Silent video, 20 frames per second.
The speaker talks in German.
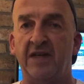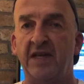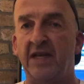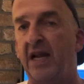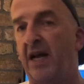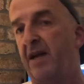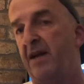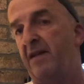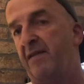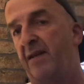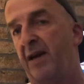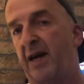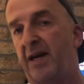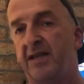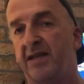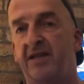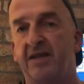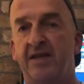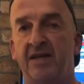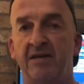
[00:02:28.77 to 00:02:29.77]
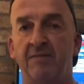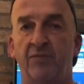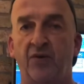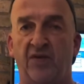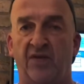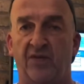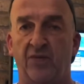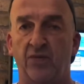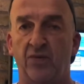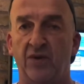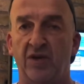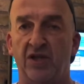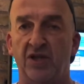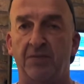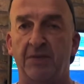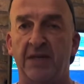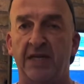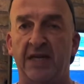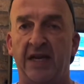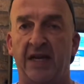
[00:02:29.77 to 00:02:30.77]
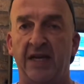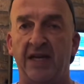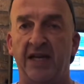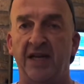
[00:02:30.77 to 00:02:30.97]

die lange Zeit in Buxude gespielt hat,